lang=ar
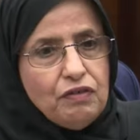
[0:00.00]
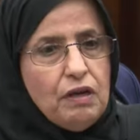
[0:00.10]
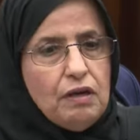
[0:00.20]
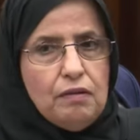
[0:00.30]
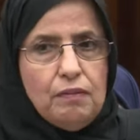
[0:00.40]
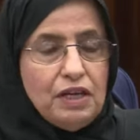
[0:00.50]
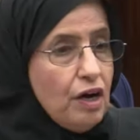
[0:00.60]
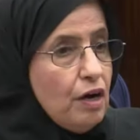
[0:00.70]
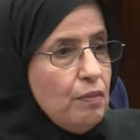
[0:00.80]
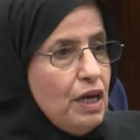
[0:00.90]

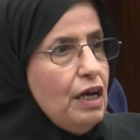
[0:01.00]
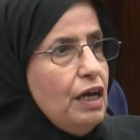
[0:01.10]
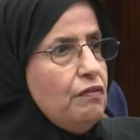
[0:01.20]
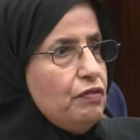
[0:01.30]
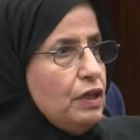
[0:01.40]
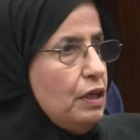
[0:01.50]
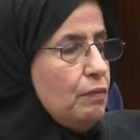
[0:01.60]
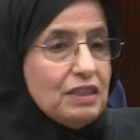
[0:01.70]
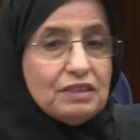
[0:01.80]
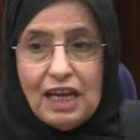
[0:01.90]
المنامة في
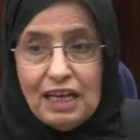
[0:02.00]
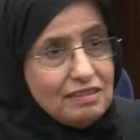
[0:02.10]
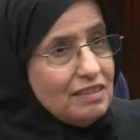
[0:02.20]
منطقة